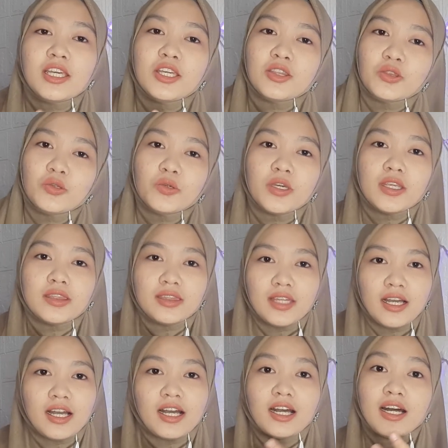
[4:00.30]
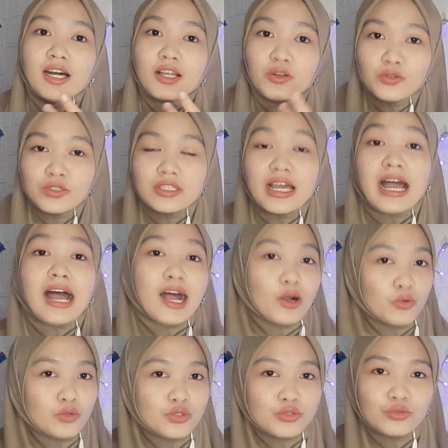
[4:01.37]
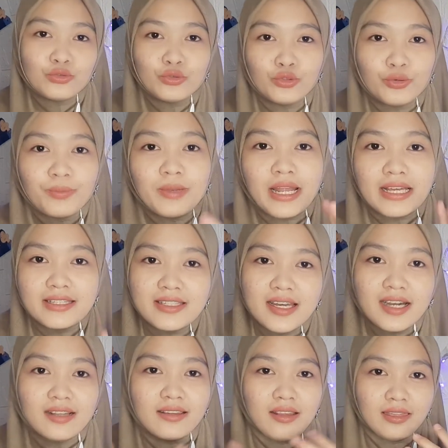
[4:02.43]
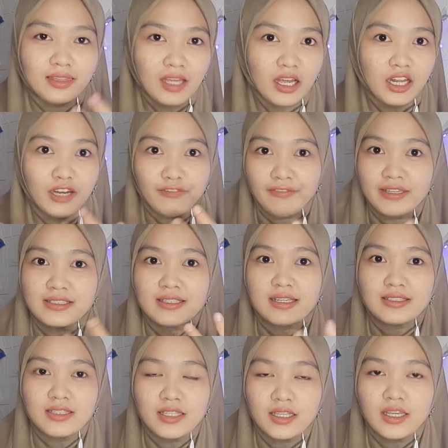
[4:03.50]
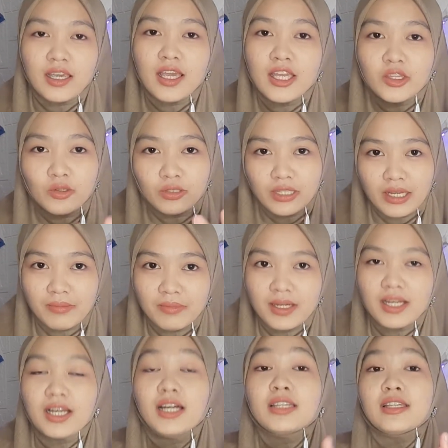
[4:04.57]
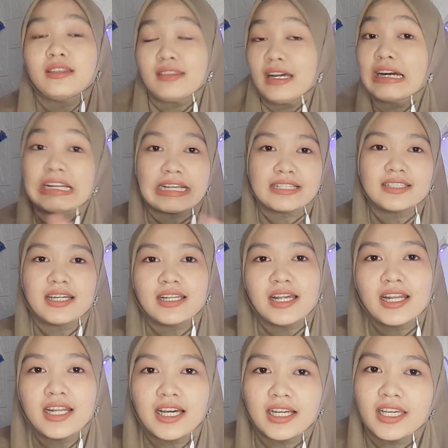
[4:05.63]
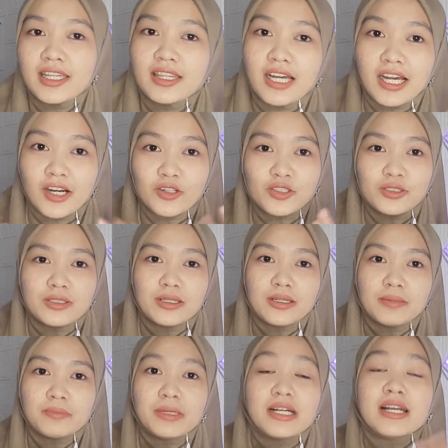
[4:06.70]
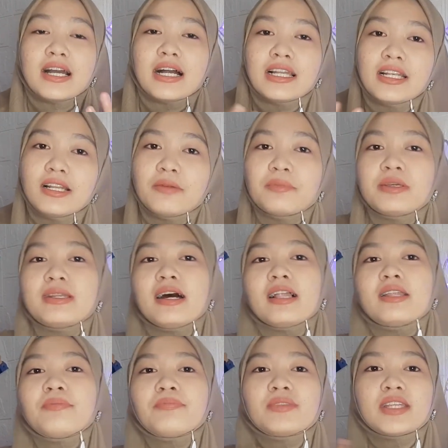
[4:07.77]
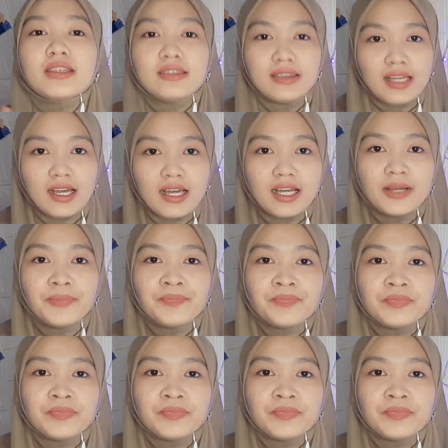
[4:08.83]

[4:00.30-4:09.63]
itu kita harus haus untuk belajar tentang investasi terutama tentang reksadana kita harus menggali lebih dalam tentang